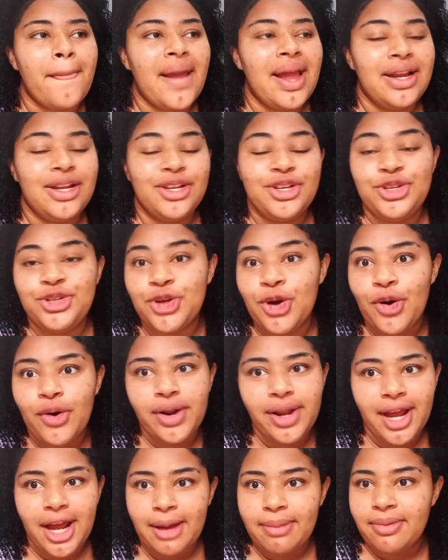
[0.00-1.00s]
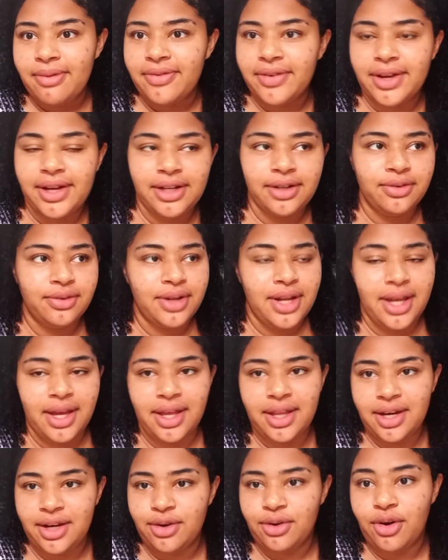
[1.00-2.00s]
Aí ele chora e acaba ficando, né,
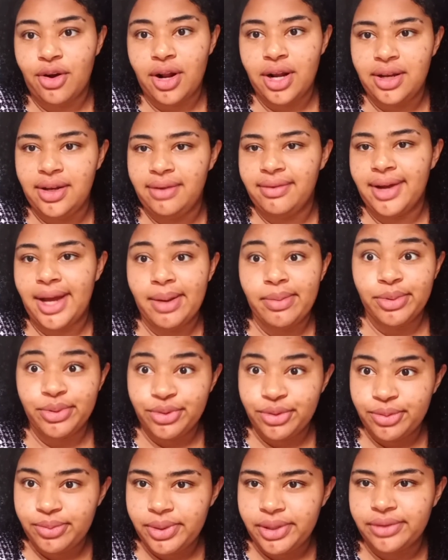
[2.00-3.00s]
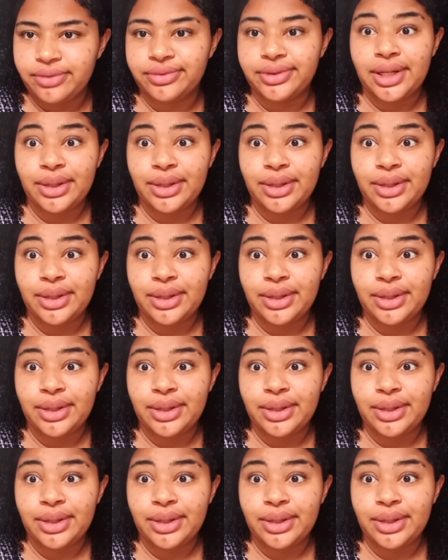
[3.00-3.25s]
querendo colinho, acaba dormindo.